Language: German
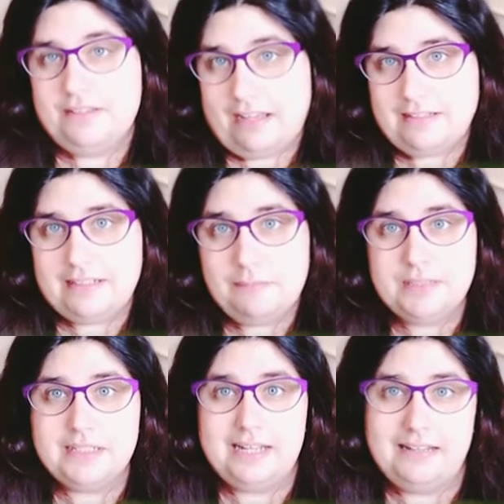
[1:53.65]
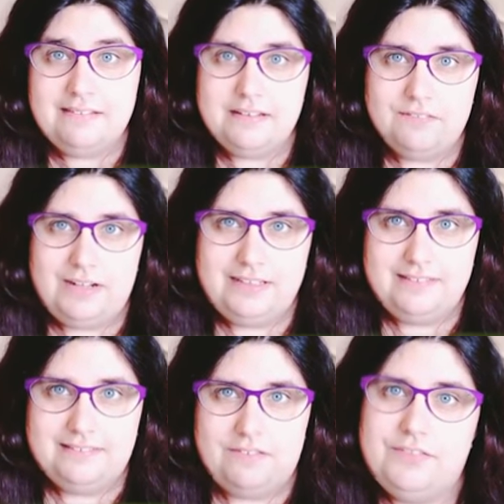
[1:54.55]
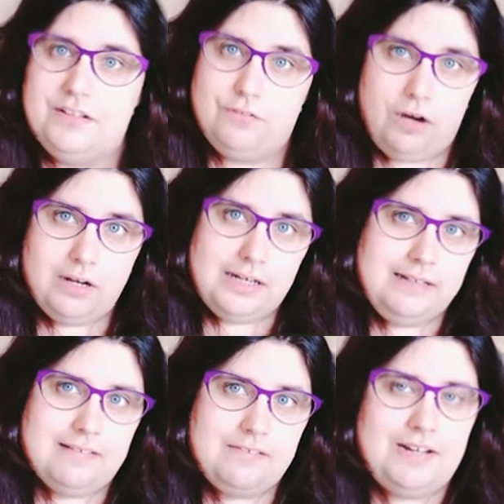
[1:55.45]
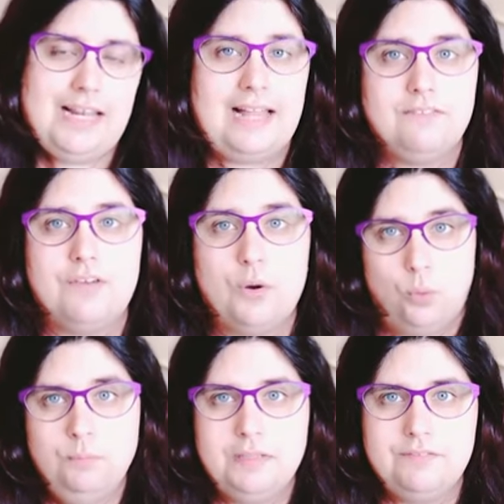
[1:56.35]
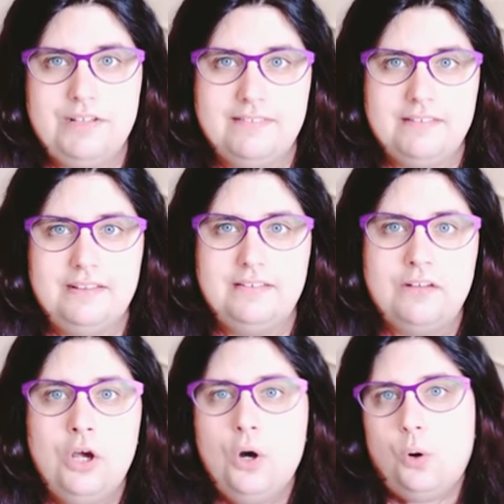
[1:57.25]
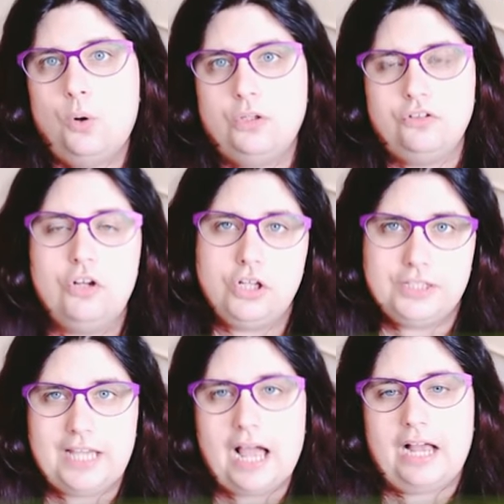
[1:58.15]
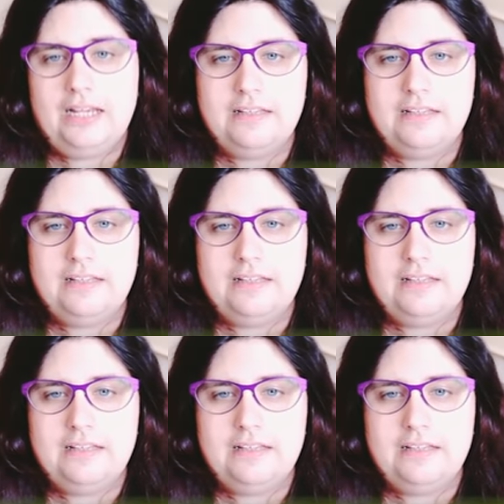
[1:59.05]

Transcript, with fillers: Ich hatte damit gerechnet, weil dieser vier Wochen Intervall einfach rum gewesen ist und ja,